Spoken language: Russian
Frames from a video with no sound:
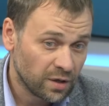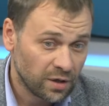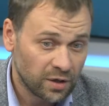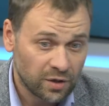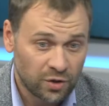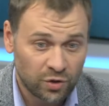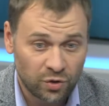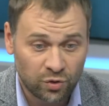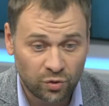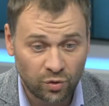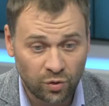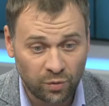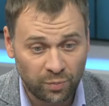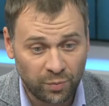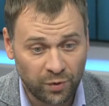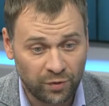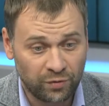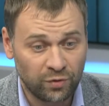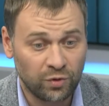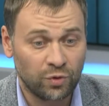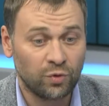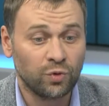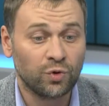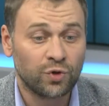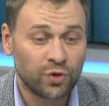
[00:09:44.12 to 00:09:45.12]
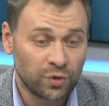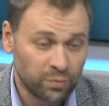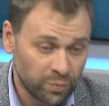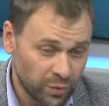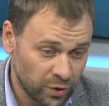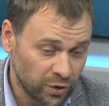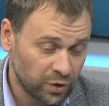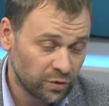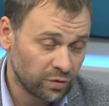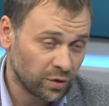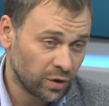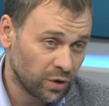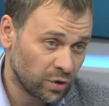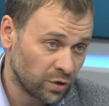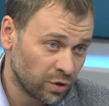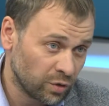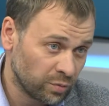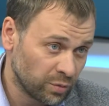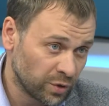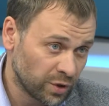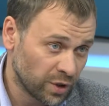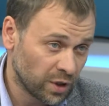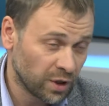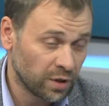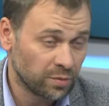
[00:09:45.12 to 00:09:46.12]
Что предыдущим
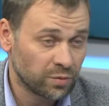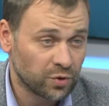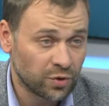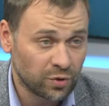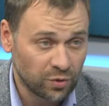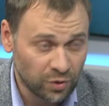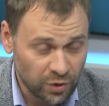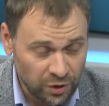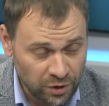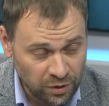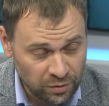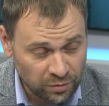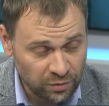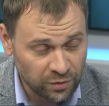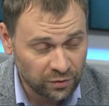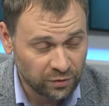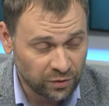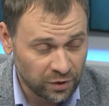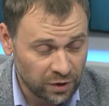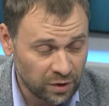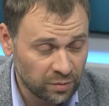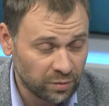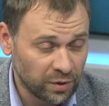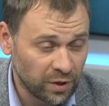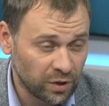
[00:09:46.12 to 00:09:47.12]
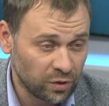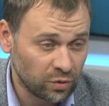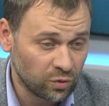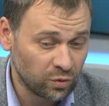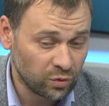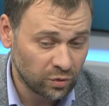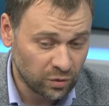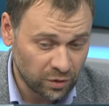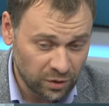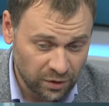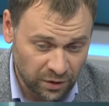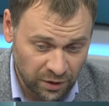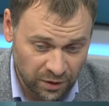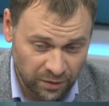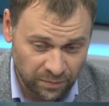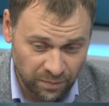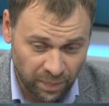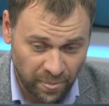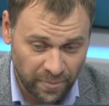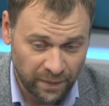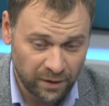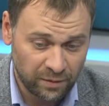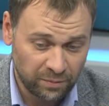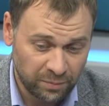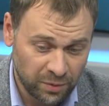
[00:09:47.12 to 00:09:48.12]
противогололедным материалом, что этим в этом году
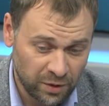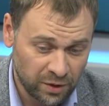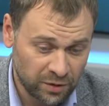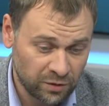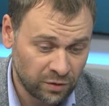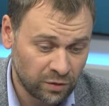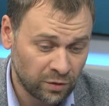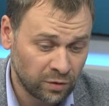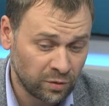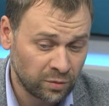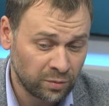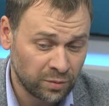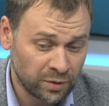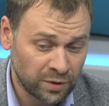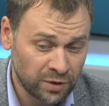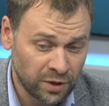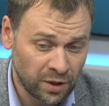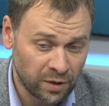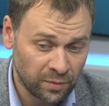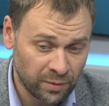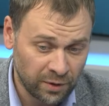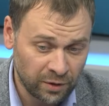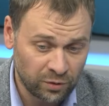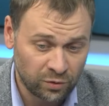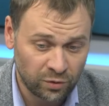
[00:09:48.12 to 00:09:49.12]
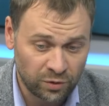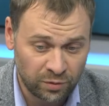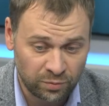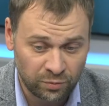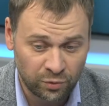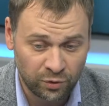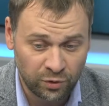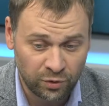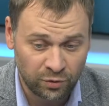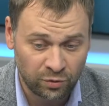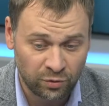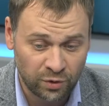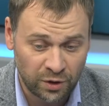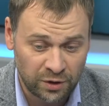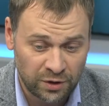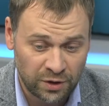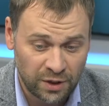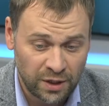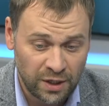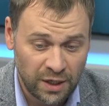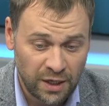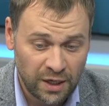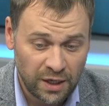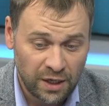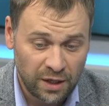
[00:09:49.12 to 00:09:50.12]
э, противогололедным материалом, который будет у нас
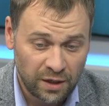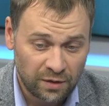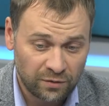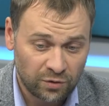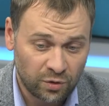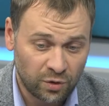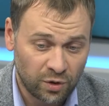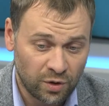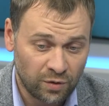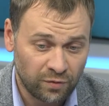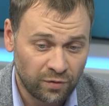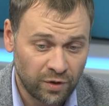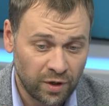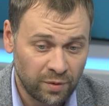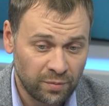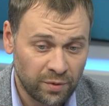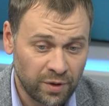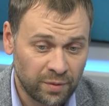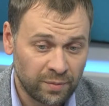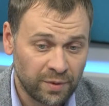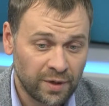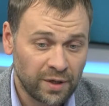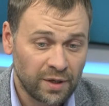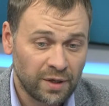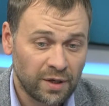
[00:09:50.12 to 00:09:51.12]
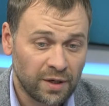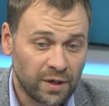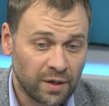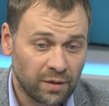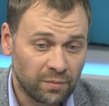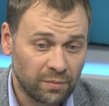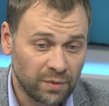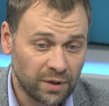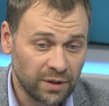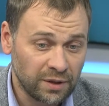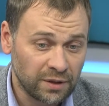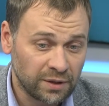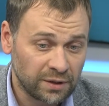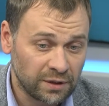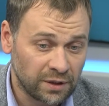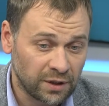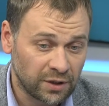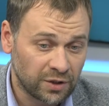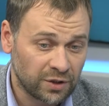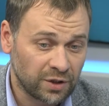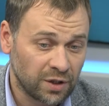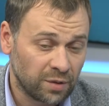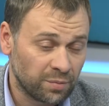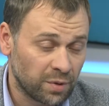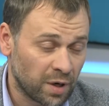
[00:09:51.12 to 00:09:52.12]
в скором времени, мы
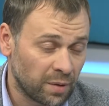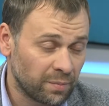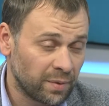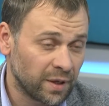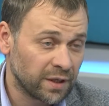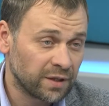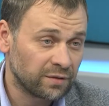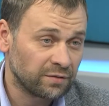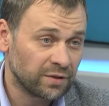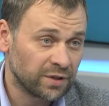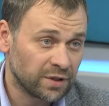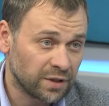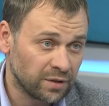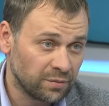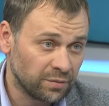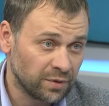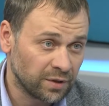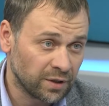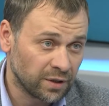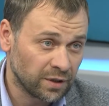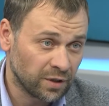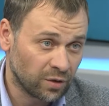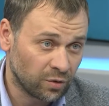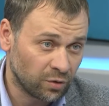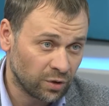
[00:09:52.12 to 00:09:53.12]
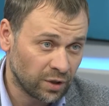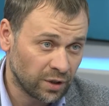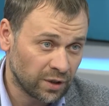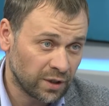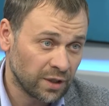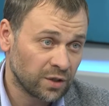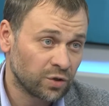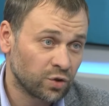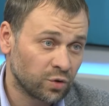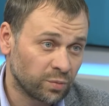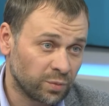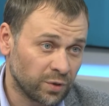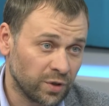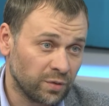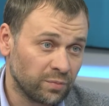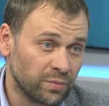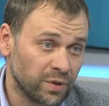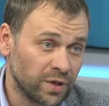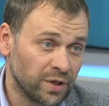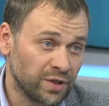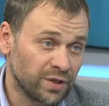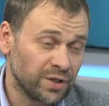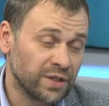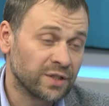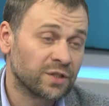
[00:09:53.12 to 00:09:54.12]
должны обрабатывать именно дороги так, чтобы они
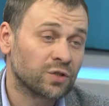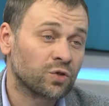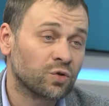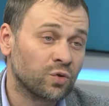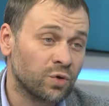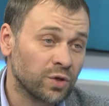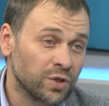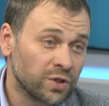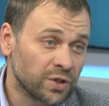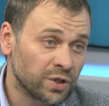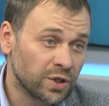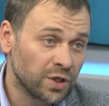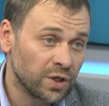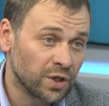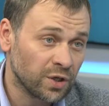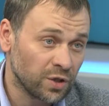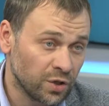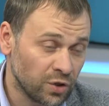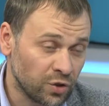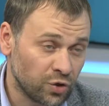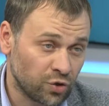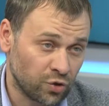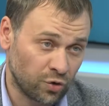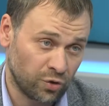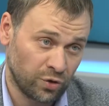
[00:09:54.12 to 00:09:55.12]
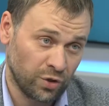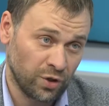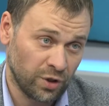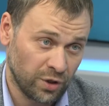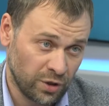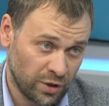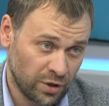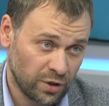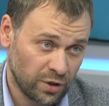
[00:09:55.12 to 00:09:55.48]
были не скользкие и черные,